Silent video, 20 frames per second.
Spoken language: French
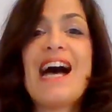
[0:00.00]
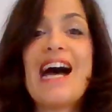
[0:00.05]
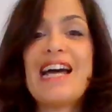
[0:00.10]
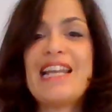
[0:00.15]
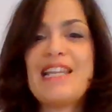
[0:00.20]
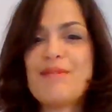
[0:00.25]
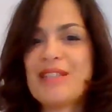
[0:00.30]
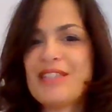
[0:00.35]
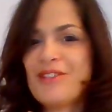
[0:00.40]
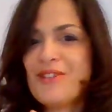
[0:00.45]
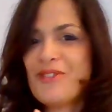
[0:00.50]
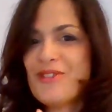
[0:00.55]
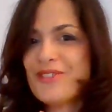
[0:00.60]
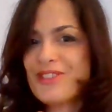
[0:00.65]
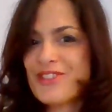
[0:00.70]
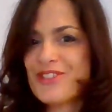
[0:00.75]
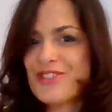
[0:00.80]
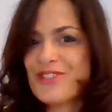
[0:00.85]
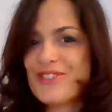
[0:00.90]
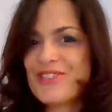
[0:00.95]
Allez maintenant,
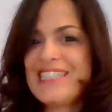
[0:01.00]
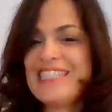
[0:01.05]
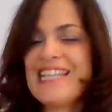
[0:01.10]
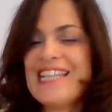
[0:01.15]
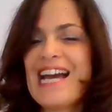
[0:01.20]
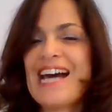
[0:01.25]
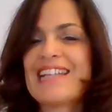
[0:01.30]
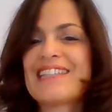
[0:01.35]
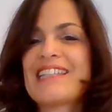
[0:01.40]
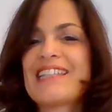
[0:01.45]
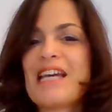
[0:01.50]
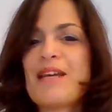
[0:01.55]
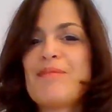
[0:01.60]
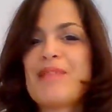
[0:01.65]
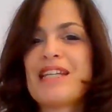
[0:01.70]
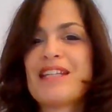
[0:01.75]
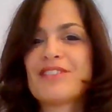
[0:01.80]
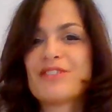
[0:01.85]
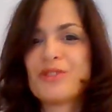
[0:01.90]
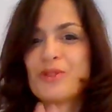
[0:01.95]
je te dis à très
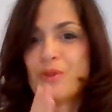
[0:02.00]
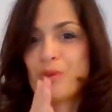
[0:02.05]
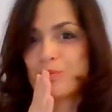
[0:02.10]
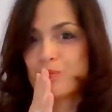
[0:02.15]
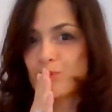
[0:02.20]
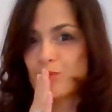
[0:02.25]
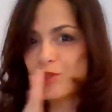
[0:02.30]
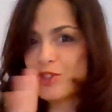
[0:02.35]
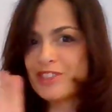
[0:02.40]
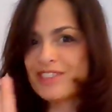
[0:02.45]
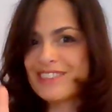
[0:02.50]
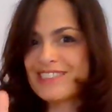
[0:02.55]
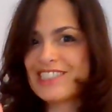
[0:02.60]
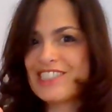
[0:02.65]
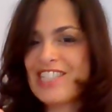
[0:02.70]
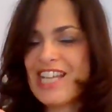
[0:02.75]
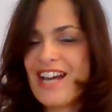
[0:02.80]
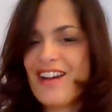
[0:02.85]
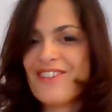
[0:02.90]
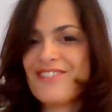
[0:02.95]
bientôt.
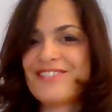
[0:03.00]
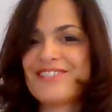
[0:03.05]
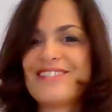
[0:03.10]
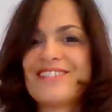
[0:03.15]
Ciao